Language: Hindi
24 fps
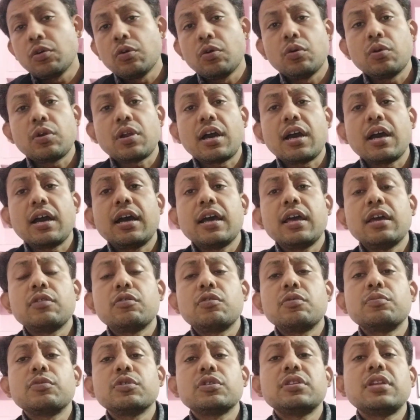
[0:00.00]
हो रहा है
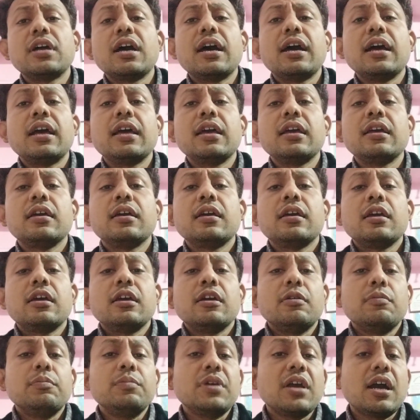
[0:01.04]
वो मुद्दा है
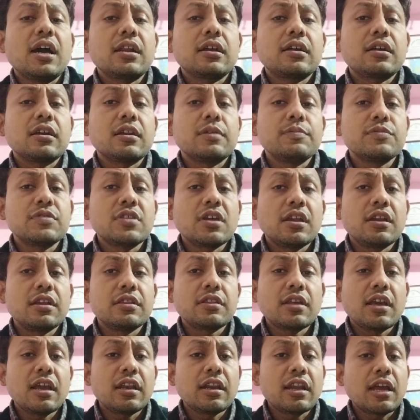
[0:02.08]
बिहार कर्मचारी
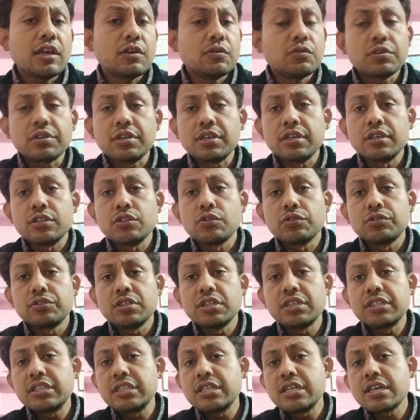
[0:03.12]
चयन आयोग की जो
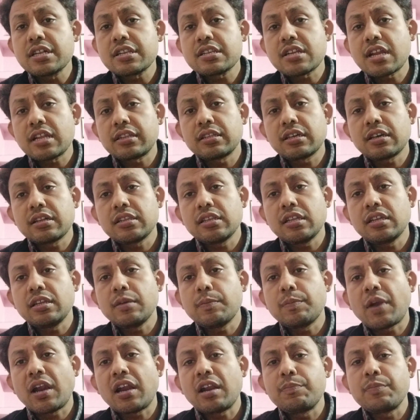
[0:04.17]
तृतीय स्नातक स्तरीय
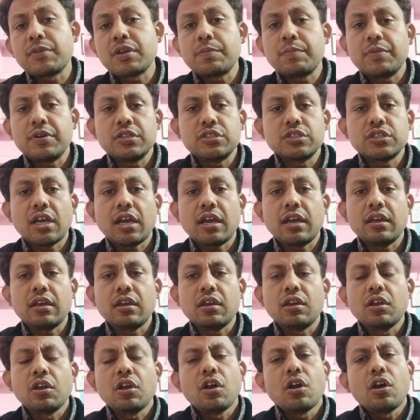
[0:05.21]
प्रारंभिक परीक्षा है
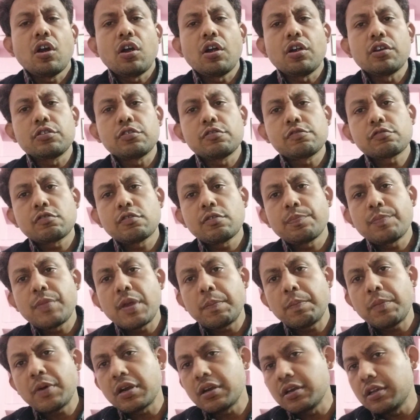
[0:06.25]
और जिसको
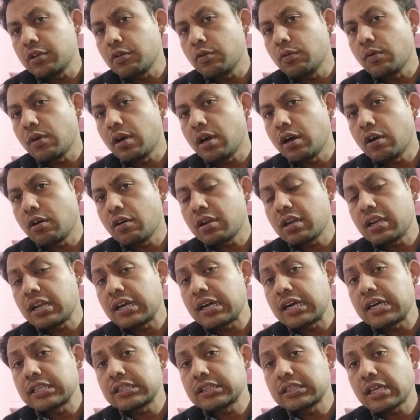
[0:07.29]
पेपर लीक हुआ और
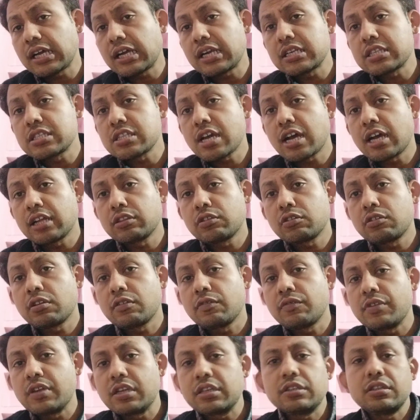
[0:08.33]
लगातार छात्र
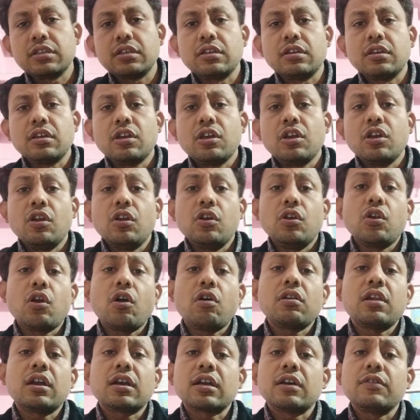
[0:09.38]
अभ्यर्थी
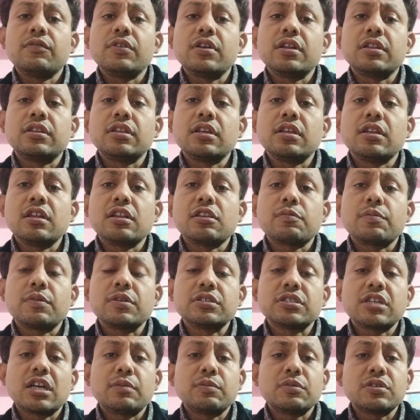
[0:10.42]
नौ लाख अभ्यर्थी ने इस
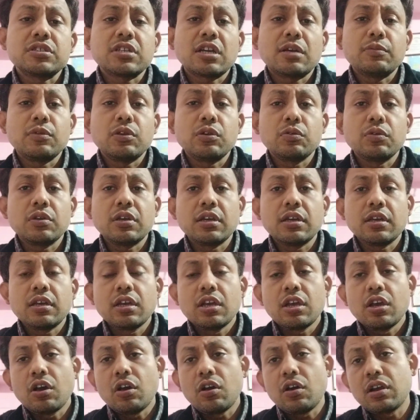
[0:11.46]
परीक्षा में शामिल हुए
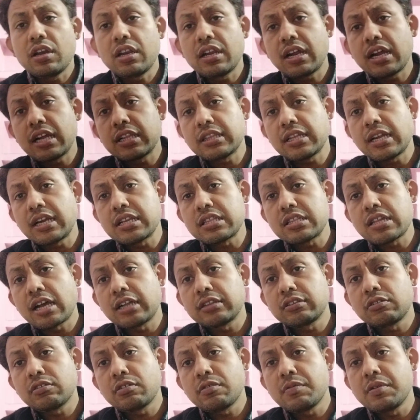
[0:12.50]
और लगातार
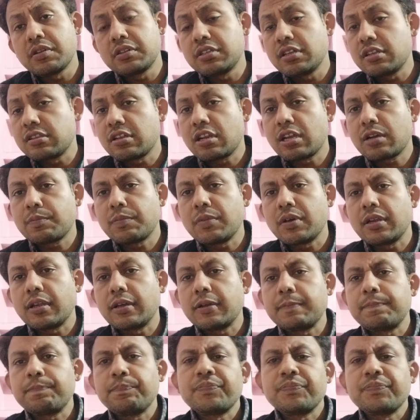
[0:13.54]
छात्र अभ्यर्थी सड़क पर है